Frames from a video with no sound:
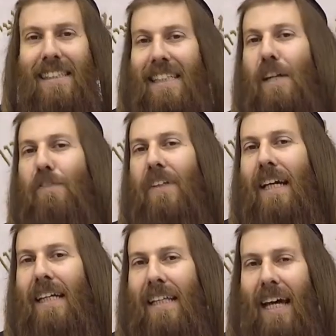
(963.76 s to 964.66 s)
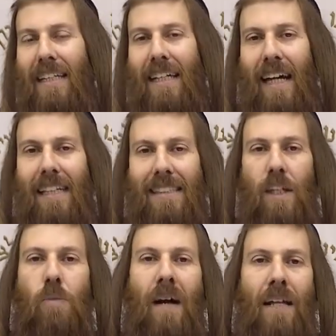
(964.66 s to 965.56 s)
que esa es la finalidad de cada
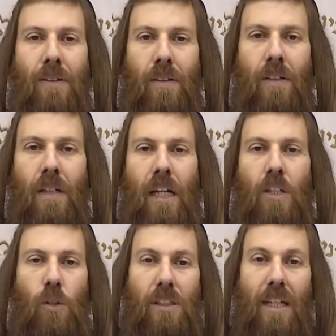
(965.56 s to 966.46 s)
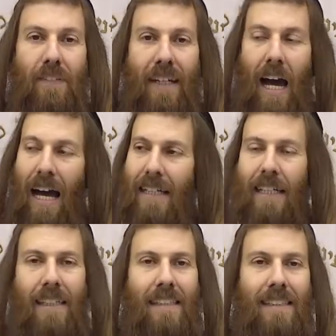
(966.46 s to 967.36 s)
ser humano, y no servir a
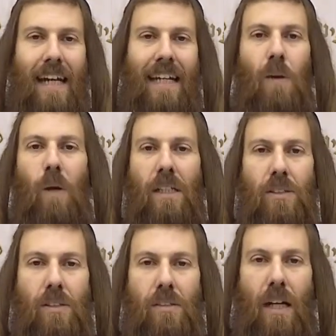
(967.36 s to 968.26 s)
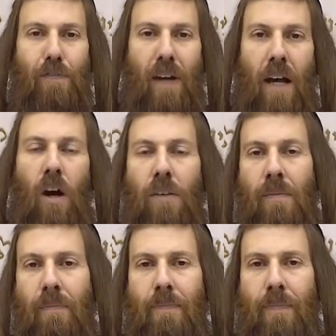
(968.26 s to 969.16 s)
alguien de sangre y huesos, al faraón.
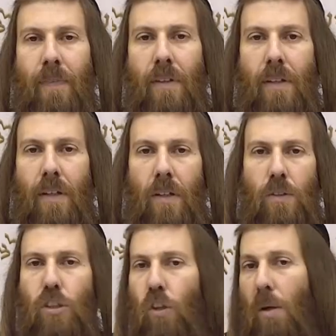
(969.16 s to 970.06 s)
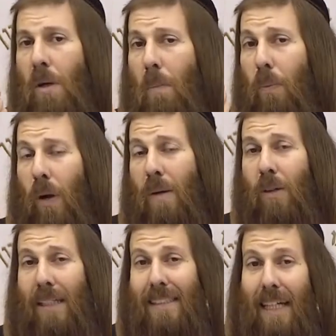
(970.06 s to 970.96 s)
Entonces, como un
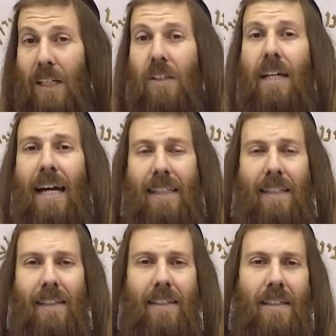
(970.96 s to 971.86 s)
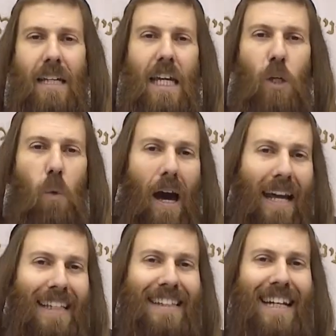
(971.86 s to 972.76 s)
pueblo que salió de ahí y
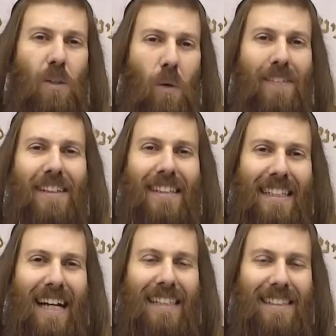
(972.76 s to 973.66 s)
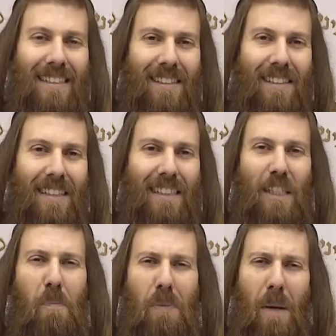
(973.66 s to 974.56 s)
49 días
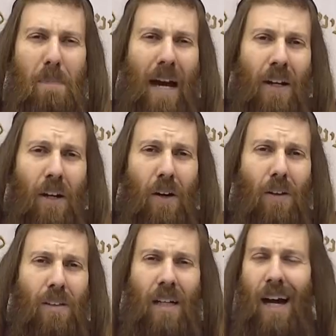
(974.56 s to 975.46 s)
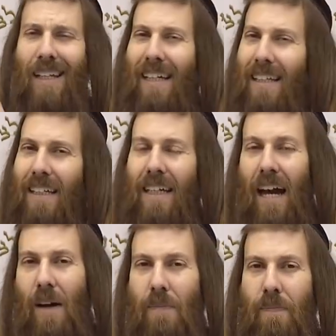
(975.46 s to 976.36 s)
se preparó cada
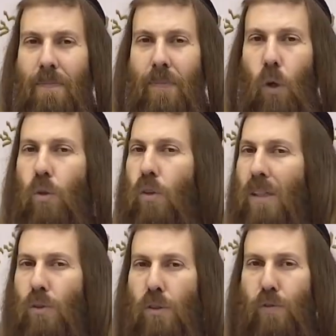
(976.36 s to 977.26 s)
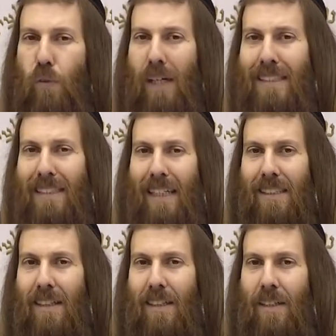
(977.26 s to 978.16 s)
día con todas sus fuerzas